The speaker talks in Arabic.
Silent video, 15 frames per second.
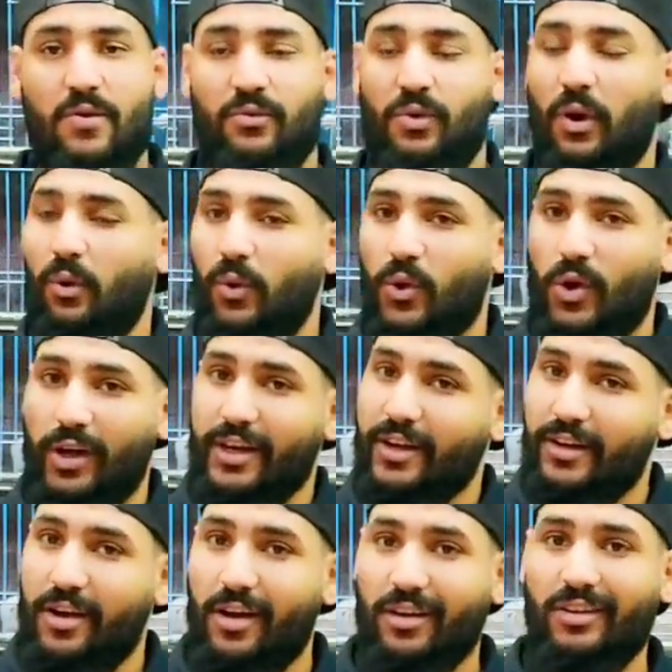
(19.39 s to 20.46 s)
فالوقاية
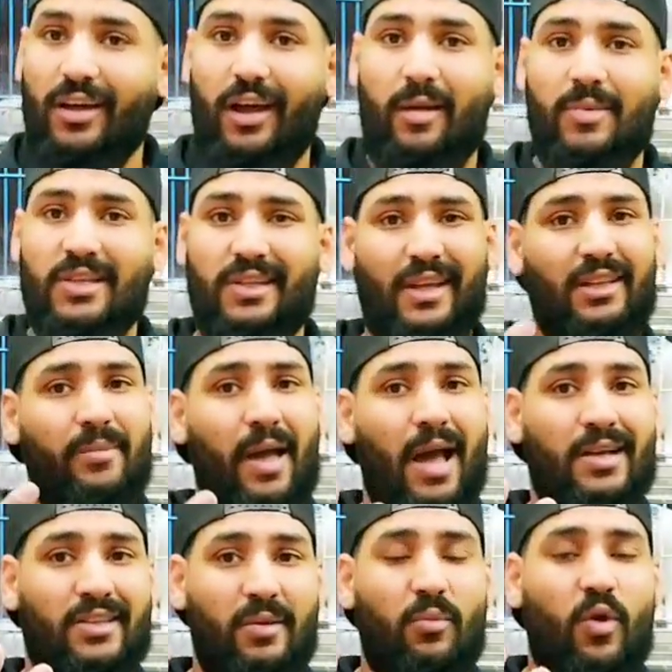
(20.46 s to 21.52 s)
النهاردة انا بستخدم
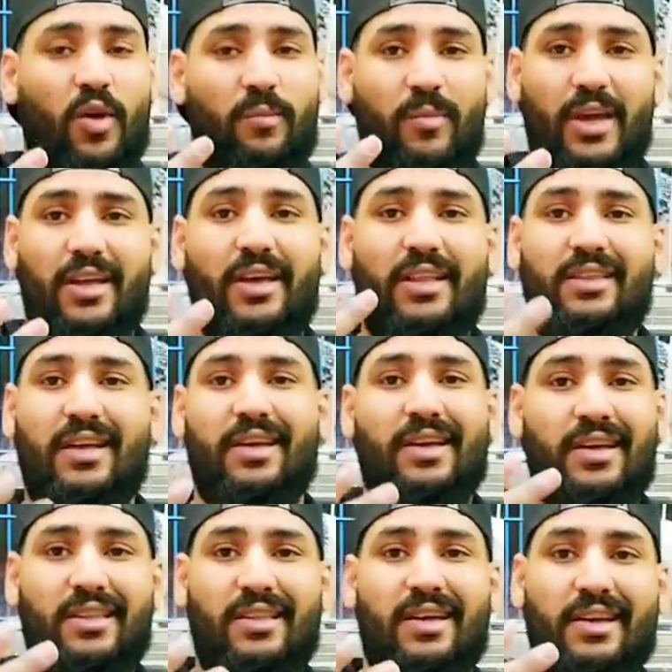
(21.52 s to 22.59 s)
حاجتين مهمين جدا
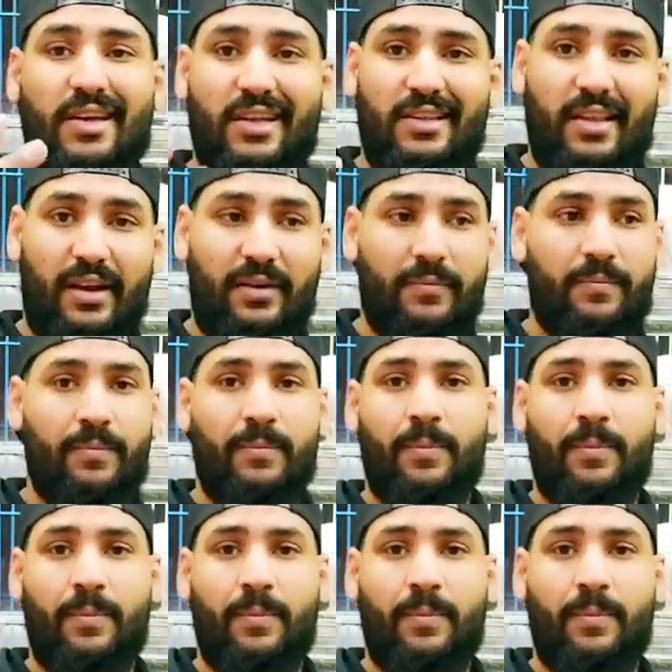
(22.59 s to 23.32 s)
جدا جدا